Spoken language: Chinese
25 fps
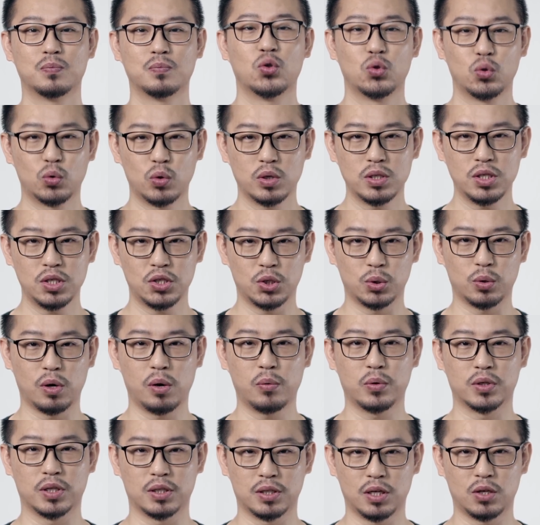如果你喜欢
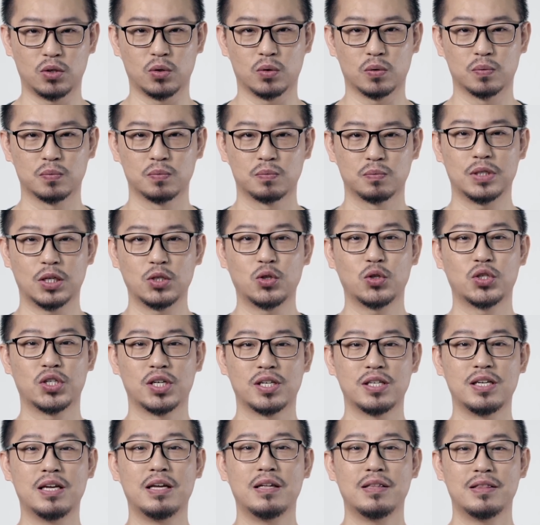我的内容，那就
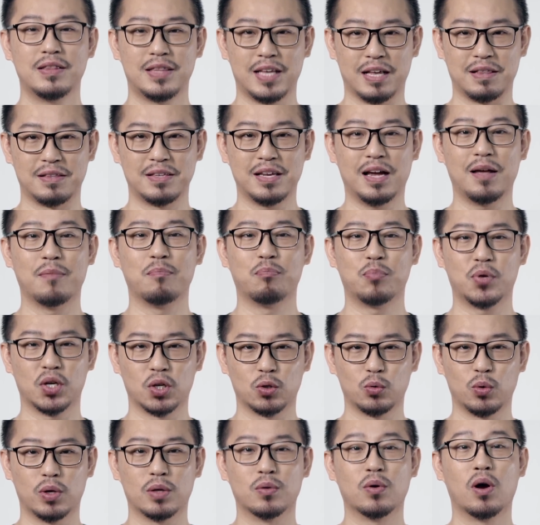请你点赞、
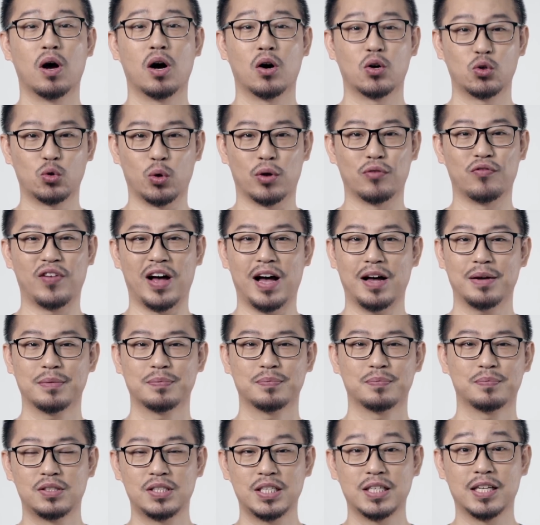评论和转发，
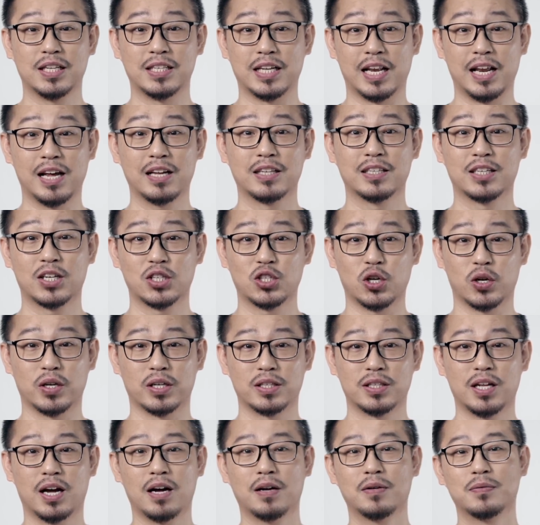记得点亮那个小铃
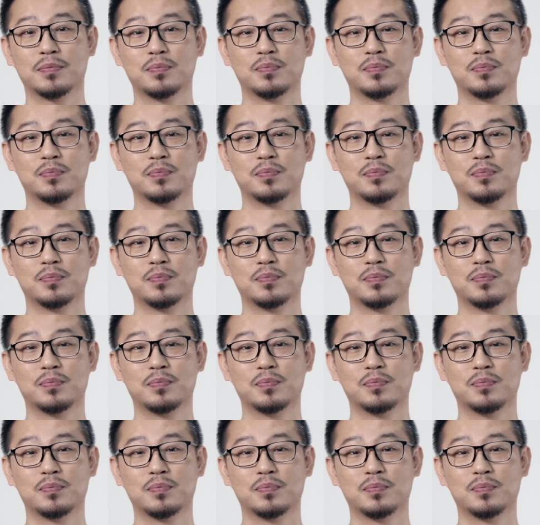铛，